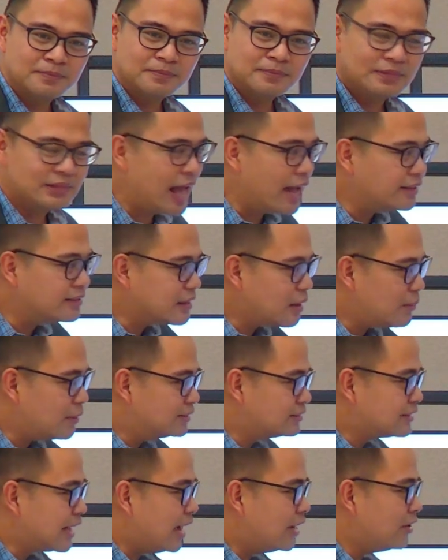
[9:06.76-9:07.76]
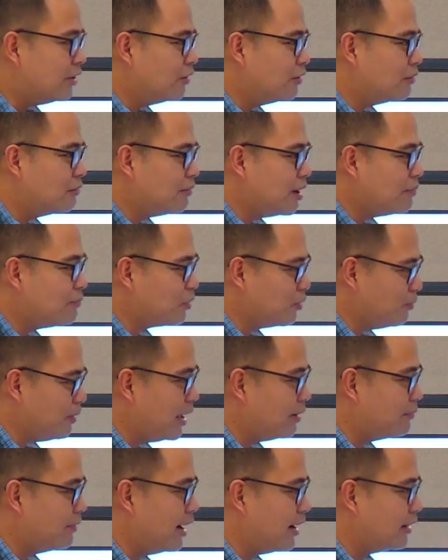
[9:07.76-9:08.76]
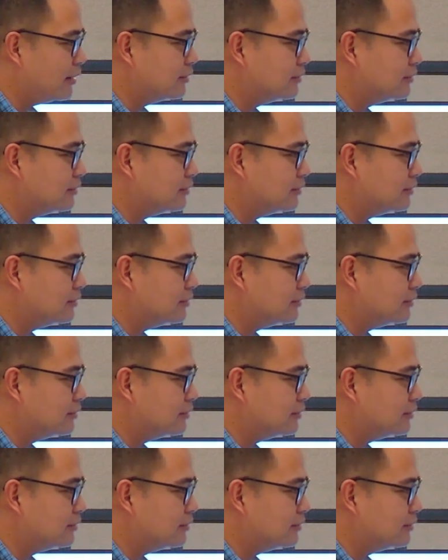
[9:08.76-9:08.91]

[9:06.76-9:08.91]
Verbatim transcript: Lahat naman tayo may problema.